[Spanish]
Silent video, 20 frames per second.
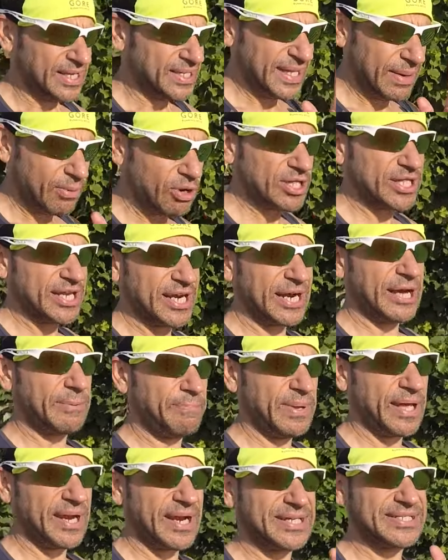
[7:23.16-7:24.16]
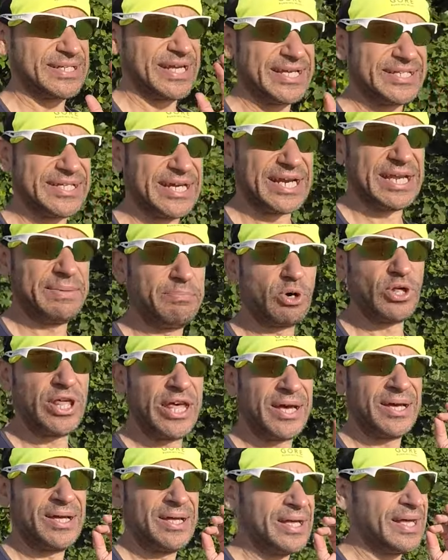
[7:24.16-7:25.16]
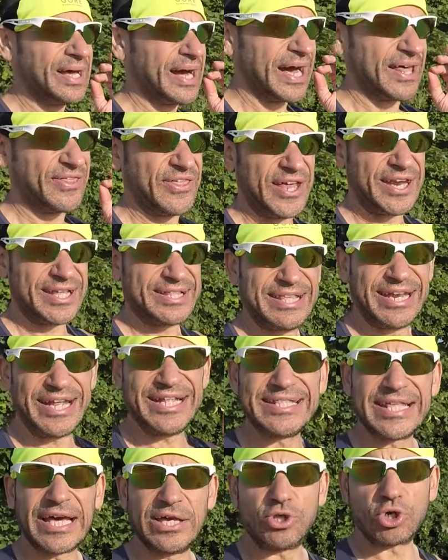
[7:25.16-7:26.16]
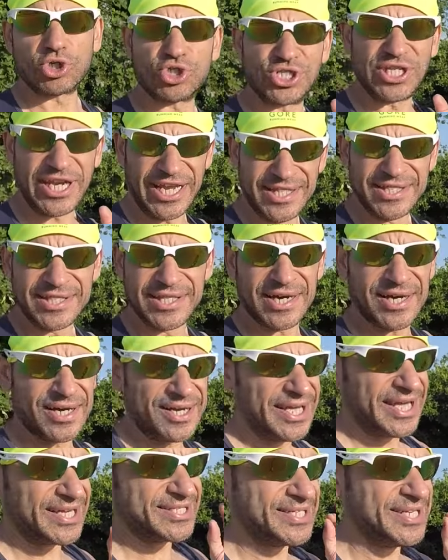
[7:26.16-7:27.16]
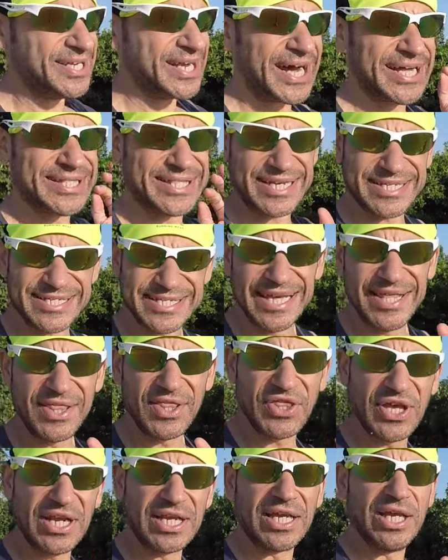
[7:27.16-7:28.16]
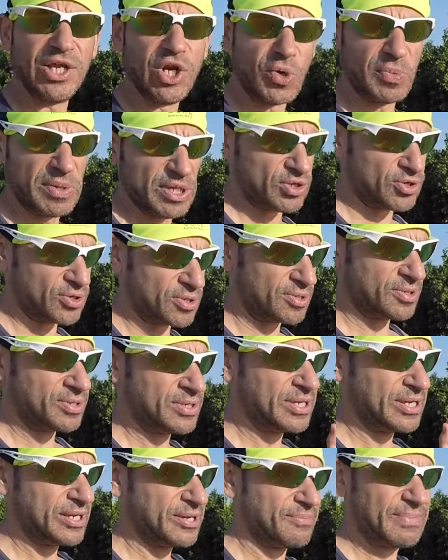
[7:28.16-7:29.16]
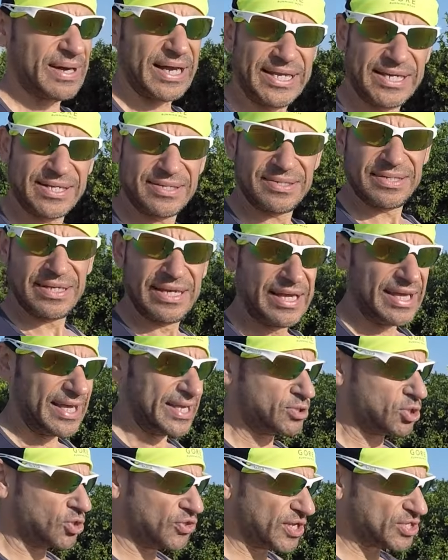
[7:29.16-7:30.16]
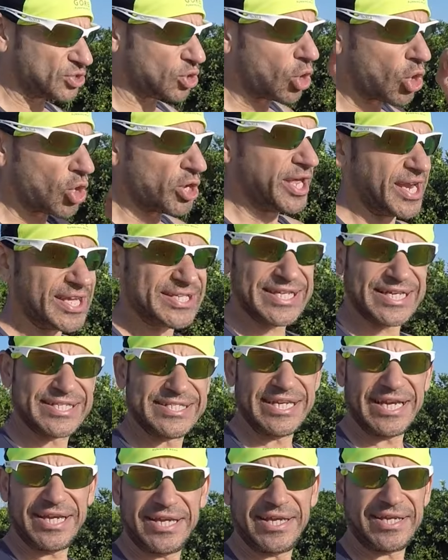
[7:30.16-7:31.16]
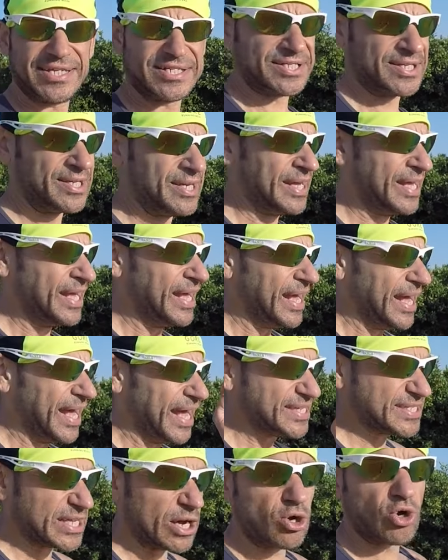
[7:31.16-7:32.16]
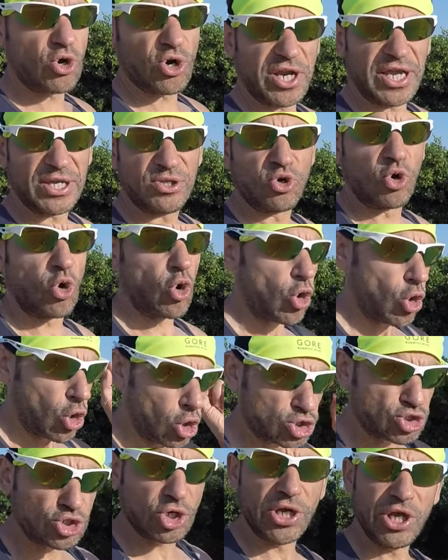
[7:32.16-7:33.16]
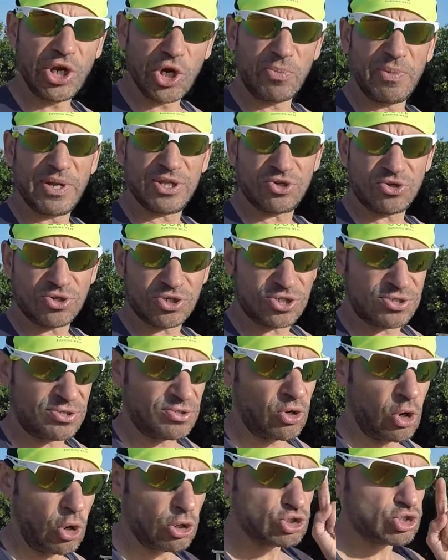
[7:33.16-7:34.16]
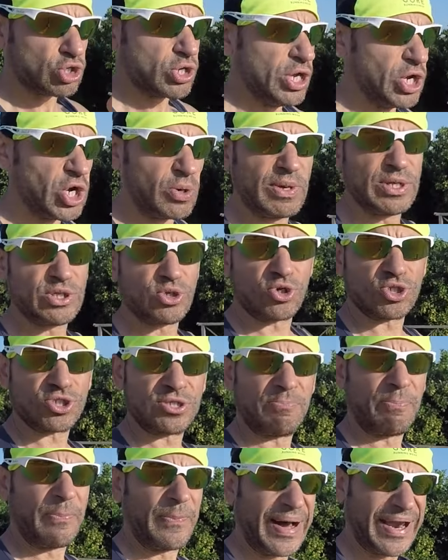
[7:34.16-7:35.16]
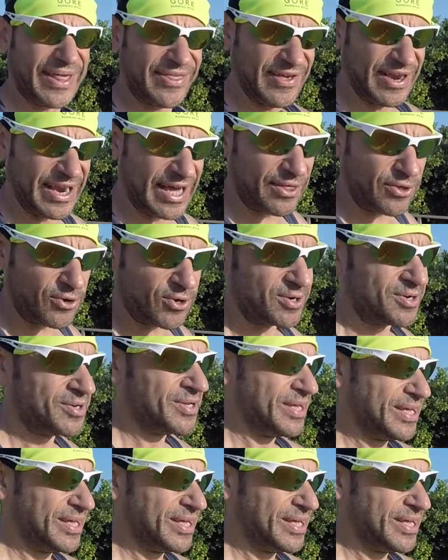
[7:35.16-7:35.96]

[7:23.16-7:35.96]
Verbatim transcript: debo de tener en las piernas ese ritmo de hacer 32'30, que es ir a 3.15 el kilómetro, ¿vale? Entonces, hoy en estas series he estado corriendo 8 kilómetros, 8 kilómetros, parcelado